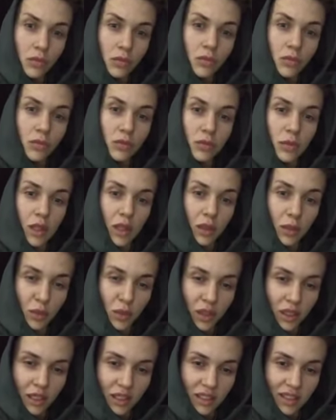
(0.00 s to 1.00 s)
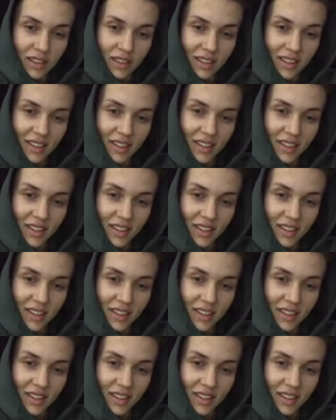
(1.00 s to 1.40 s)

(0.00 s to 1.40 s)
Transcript: Да, было дело.